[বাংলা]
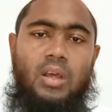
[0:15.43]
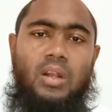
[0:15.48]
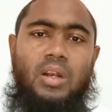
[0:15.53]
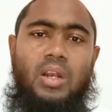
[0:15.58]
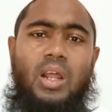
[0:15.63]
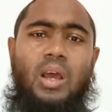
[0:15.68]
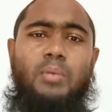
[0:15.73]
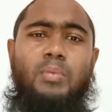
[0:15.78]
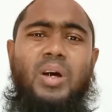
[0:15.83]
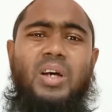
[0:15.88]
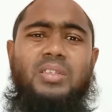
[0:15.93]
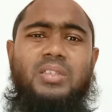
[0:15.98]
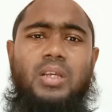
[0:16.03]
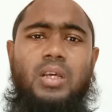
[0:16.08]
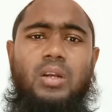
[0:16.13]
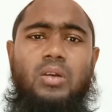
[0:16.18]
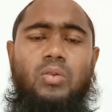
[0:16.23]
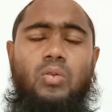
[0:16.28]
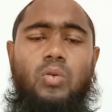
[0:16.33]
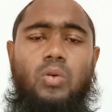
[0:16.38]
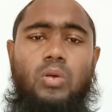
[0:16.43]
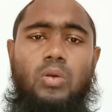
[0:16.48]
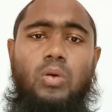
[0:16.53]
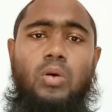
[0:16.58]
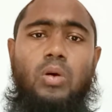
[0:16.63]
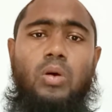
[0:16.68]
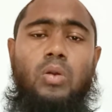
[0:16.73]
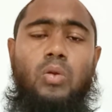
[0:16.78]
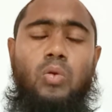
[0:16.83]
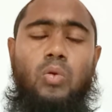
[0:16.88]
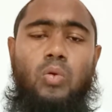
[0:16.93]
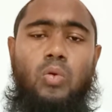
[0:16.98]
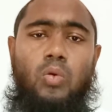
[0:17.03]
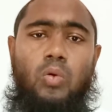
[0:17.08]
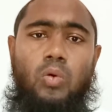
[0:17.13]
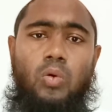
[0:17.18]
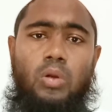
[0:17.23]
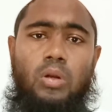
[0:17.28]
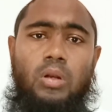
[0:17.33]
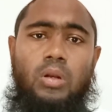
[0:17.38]
নামাজের কোনো
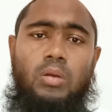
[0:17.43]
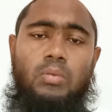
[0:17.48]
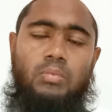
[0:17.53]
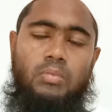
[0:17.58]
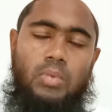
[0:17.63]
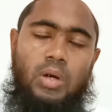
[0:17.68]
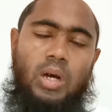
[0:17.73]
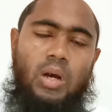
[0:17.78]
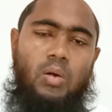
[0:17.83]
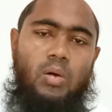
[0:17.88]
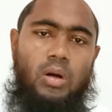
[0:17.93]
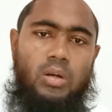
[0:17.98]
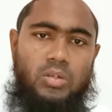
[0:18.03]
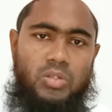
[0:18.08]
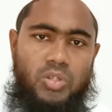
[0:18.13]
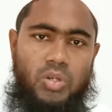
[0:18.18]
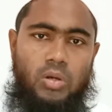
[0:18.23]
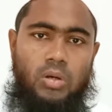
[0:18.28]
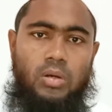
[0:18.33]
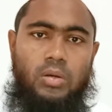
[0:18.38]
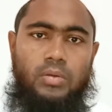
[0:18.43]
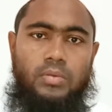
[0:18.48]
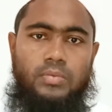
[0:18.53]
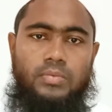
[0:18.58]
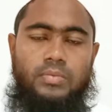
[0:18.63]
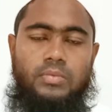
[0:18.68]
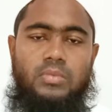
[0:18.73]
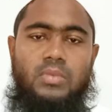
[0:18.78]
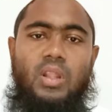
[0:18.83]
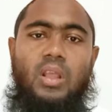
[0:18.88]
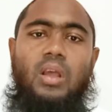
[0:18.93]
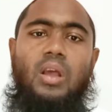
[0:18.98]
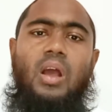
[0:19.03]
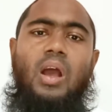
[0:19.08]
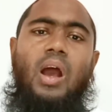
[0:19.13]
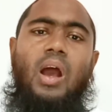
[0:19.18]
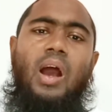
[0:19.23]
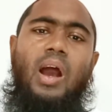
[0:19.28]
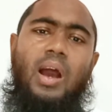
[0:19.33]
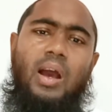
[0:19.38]
রুকুন বা অংশ
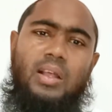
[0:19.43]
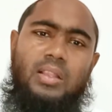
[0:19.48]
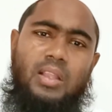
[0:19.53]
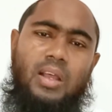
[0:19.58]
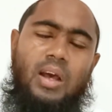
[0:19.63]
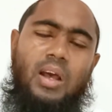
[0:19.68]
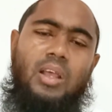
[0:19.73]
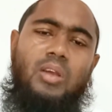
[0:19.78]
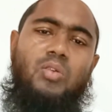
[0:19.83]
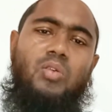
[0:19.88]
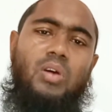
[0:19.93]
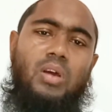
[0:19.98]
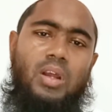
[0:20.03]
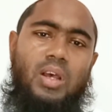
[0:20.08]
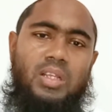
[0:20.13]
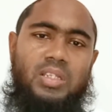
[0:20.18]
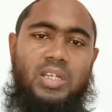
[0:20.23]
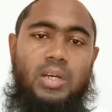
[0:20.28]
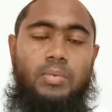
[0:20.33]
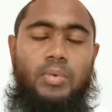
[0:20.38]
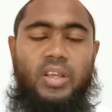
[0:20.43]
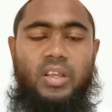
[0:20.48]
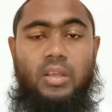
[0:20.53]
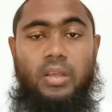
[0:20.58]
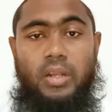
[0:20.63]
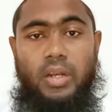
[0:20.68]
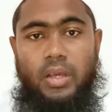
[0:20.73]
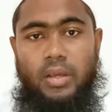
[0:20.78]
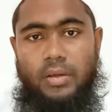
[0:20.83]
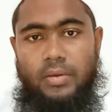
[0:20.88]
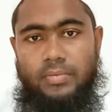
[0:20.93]
আদায় করা যাবে কি না